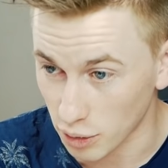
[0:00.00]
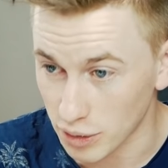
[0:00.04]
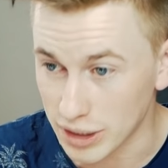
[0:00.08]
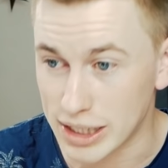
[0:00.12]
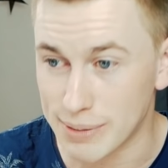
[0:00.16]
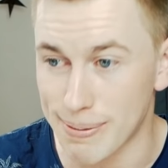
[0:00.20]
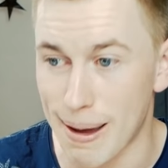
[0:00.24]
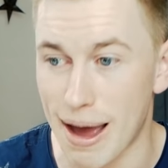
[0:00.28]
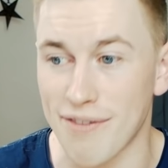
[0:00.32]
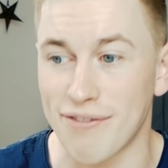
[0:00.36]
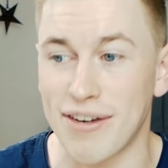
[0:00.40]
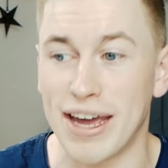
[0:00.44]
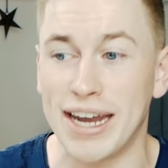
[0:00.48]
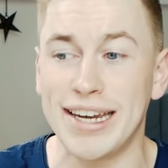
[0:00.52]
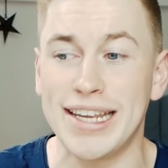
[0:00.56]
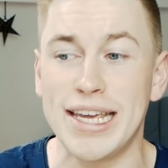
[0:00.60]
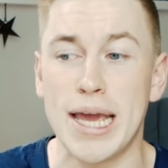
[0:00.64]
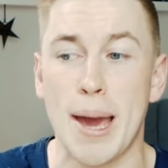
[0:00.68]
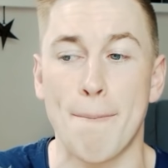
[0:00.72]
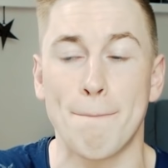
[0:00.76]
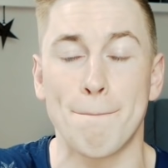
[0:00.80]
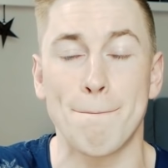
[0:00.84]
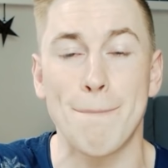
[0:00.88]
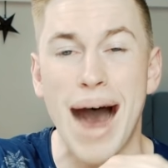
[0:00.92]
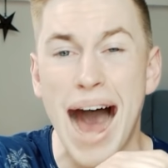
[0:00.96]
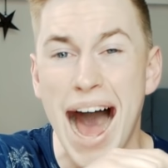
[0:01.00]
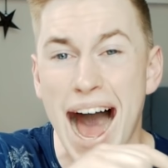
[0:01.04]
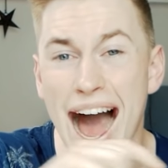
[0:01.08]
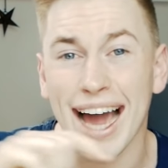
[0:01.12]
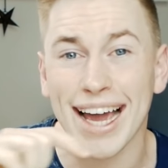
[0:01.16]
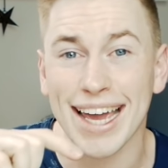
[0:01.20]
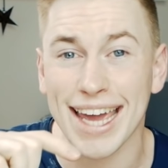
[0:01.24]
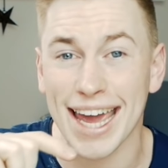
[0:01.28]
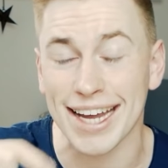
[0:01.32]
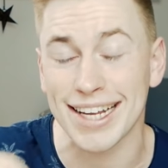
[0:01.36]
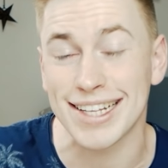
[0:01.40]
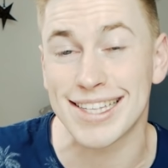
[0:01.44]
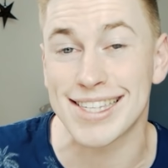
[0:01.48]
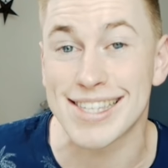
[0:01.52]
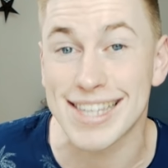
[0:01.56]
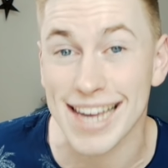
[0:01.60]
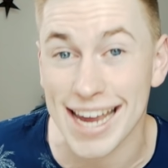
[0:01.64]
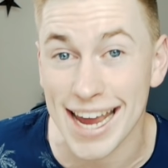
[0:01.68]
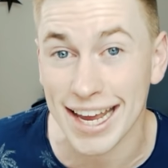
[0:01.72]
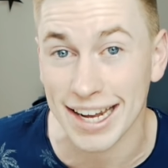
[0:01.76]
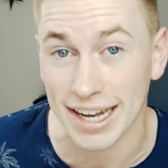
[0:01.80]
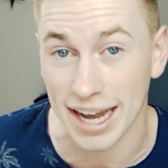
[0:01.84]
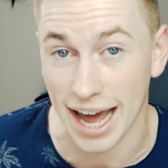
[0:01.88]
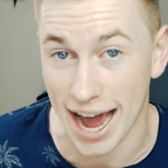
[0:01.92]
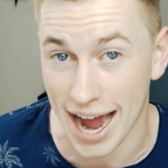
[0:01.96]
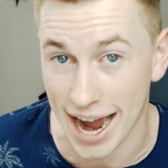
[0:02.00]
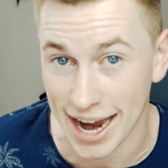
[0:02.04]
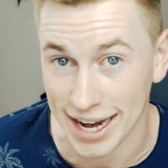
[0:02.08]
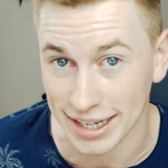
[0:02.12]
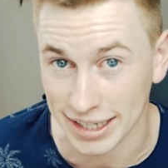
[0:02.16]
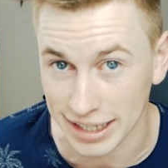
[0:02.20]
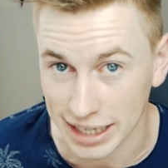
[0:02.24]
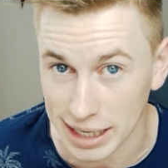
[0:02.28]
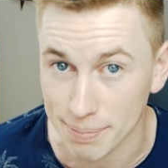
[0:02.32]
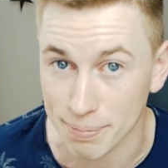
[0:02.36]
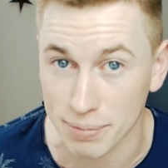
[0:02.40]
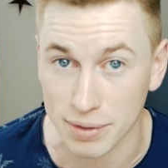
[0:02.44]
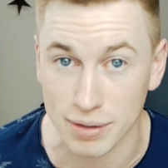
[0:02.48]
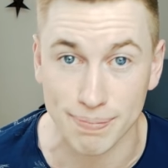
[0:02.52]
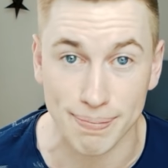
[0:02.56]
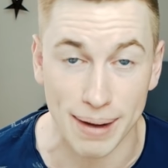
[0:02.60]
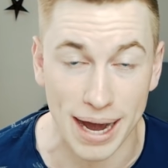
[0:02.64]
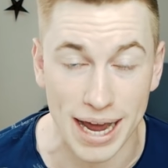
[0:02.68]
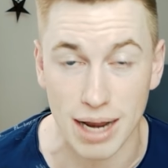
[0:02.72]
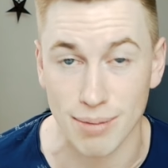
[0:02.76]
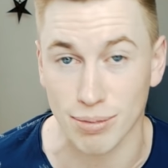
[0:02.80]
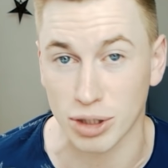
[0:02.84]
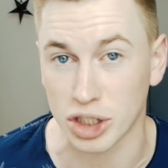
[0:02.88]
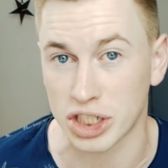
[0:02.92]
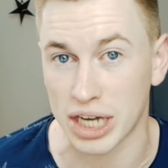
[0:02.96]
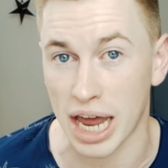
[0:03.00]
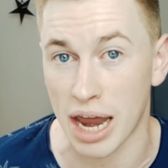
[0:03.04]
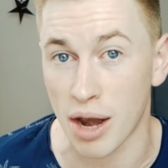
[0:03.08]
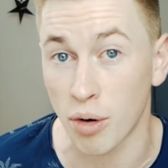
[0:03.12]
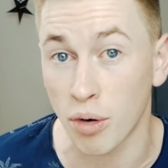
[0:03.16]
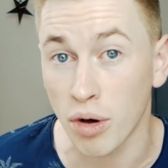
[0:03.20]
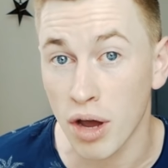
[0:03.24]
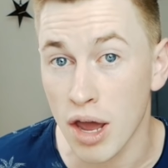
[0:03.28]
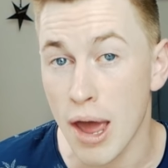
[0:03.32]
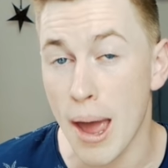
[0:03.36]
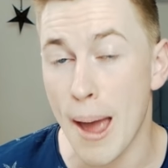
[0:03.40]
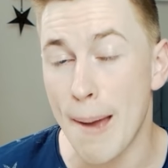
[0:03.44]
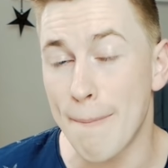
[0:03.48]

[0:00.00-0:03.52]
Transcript: Und zwar, wenn ihr Magen10 eingibt bei der Bestellung,